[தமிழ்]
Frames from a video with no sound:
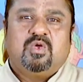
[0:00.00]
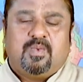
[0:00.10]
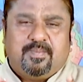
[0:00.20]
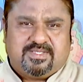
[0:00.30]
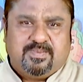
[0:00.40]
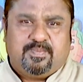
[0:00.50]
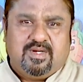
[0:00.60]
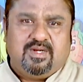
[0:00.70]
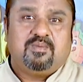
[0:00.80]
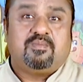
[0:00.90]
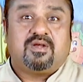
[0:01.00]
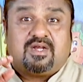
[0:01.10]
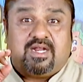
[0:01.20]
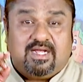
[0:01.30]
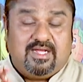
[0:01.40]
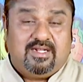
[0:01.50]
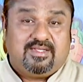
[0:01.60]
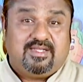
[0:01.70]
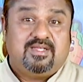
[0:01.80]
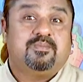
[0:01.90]
ரொம்ப சிம்பிள் பட் நல்ல
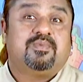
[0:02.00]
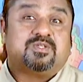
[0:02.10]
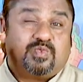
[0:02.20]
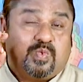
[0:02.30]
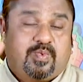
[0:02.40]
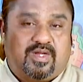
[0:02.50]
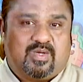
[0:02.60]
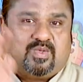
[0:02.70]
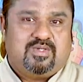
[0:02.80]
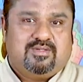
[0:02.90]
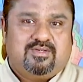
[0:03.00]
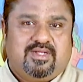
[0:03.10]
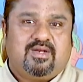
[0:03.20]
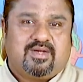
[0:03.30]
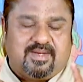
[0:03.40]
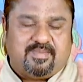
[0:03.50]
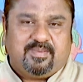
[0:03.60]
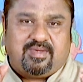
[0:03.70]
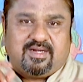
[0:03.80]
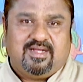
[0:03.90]
ஹெல்த்தி பட் சூப்பராக இருக்கும் நீங்களும் ட்ரை
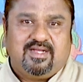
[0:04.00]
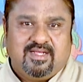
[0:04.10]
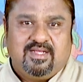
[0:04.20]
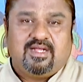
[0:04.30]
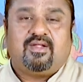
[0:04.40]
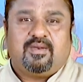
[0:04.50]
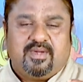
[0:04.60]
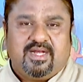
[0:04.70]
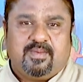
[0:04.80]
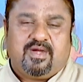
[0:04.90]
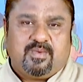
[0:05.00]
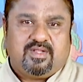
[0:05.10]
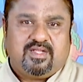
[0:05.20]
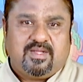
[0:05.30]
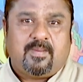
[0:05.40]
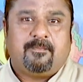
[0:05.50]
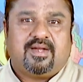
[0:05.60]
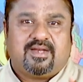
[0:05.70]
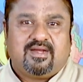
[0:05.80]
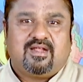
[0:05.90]
பண்ணி பாருங்கள் அதை நம்ம இன்றைக்கி பார்க்க போகிறது
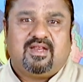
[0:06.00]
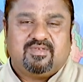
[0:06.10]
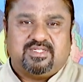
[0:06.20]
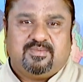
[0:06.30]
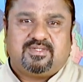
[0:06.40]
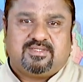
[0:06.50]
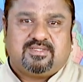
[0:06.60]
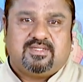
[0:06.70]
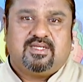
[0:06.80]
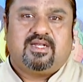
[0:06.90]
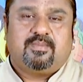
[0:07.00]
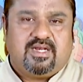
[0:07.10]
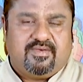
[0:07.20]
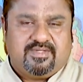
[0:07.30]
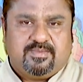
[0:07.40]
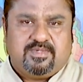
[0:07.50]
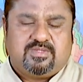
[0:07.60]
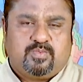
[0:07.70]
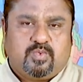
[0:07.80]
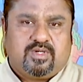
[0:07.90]
பட்டர் கார்லிக் வெஜிடபிள்ஸ் நம்ம எல்லா
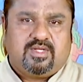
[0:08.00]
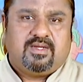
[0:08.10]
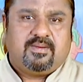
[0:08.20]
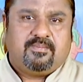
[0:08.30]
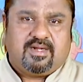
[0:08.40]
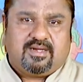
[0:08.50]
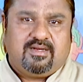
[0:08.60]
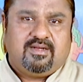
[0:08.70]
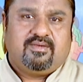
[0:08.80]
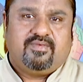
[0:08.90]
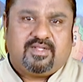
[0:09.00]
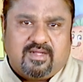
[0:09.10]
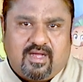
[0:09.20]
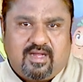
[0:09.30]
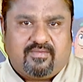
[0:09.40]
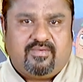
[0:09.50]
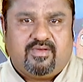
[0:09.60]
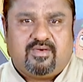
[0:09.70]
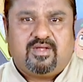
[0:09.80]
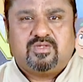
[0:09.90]
வெஜிடபிள்ஸும் போட்டு பட்டர் வித் கார்லிக்
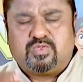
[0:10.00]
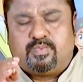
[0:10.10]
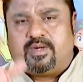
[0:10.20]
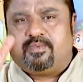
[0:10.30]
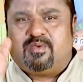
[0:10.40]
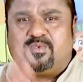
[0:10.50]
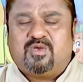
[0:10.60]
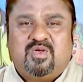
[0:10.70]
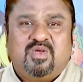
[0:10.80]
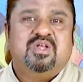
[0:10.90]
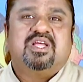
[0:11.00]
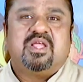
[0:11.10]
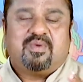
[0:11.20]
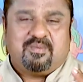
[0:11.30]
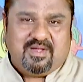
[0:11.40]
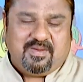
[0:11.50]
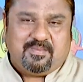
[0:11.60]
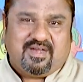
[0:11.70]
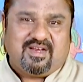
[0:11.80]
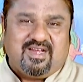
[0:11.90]
ஃப்ளேவரோட சூப்பராக பார்க்க போகிறோம் இப்போ நம்ம
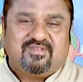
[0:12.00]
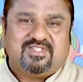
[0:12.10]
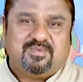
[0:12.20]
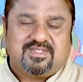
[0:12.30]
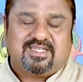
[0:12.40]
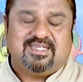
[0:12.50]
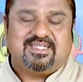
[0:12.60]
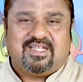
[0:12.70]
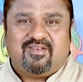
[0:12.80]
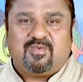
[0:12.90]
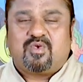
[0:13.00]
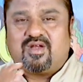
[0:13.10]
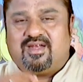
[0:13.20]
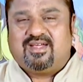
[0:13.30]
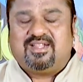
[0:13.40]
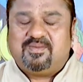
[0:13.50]
பட்டர் கார்லிக் வெஜிடபிள்ஸ்க்கு தேவையான பொருட்கள் என்னங்கிறத